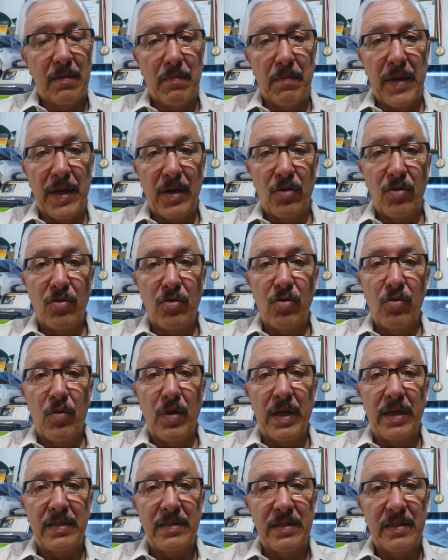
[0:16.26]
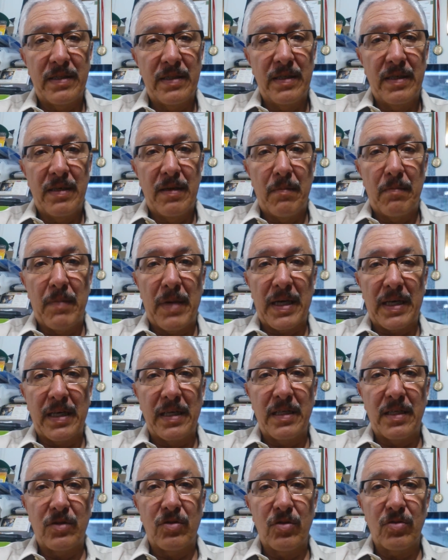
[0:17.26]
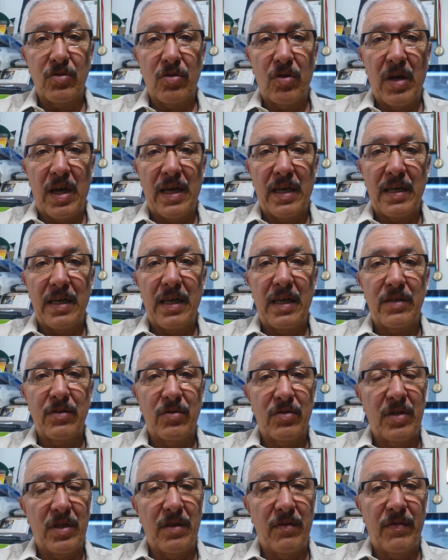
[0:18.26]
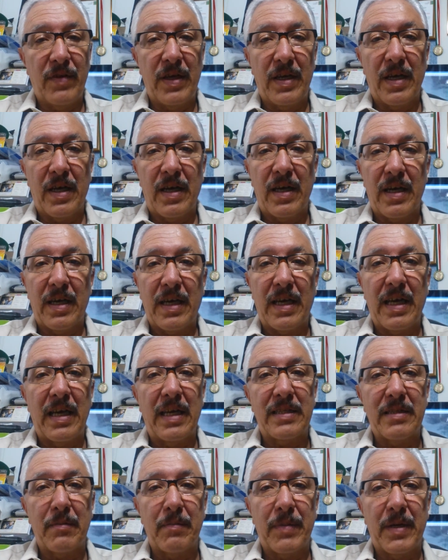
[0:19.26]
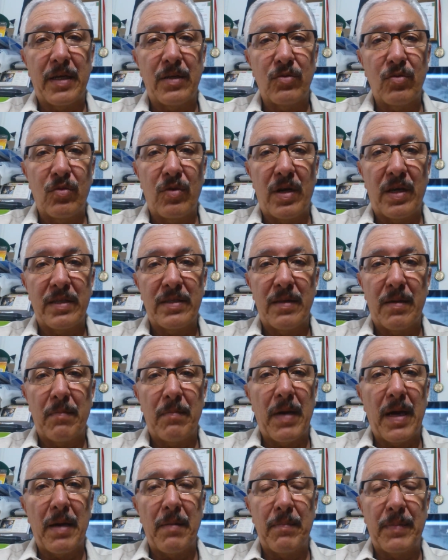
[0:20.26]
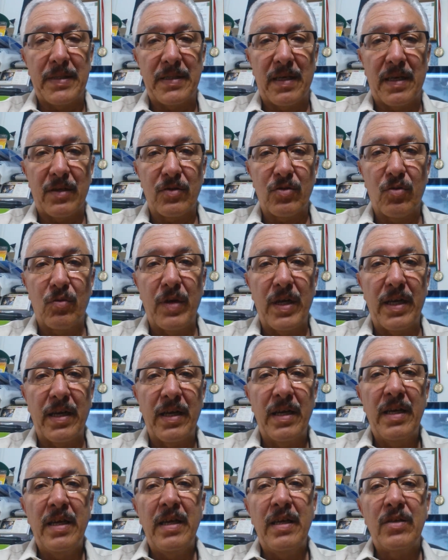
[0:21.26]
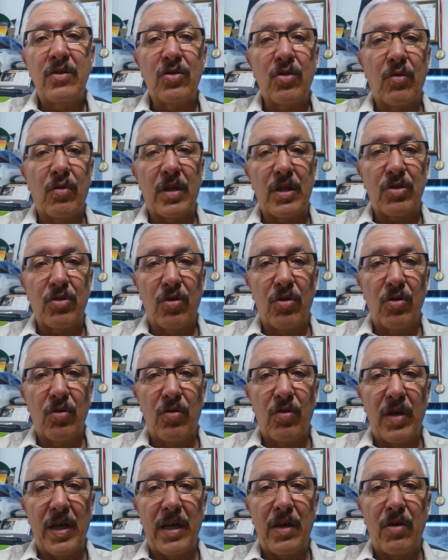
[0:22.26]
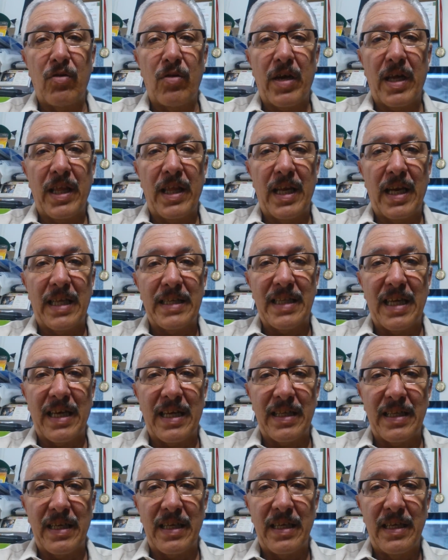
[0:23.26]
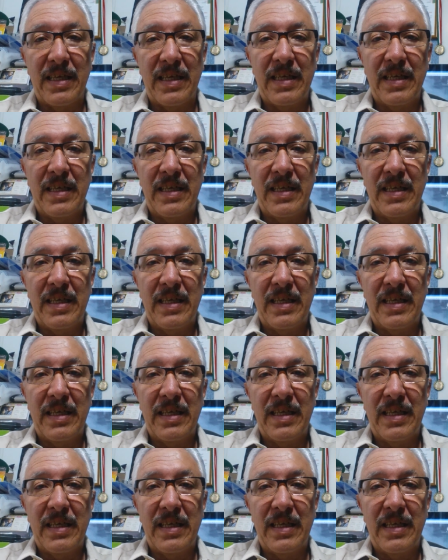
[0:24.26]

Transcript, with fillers: menos nubes, más radiación solar. Eso significa que las temperaturas van a empezar a subir, sobre todo en horas de la tarde.